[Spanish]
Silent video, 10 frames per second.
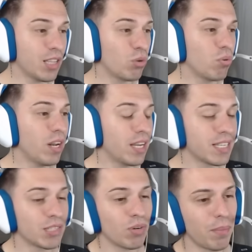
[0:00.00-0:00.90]
hay túneles
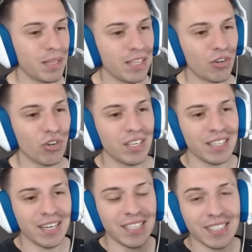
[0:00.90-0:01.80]
que seguramente
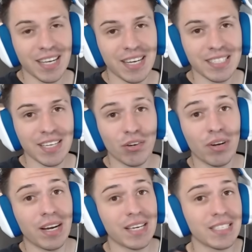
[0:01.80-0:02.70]
conectan esta casa
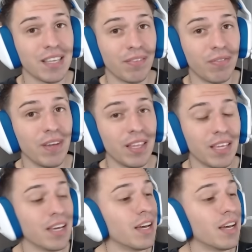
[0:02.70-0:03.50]
con la casa de Fede,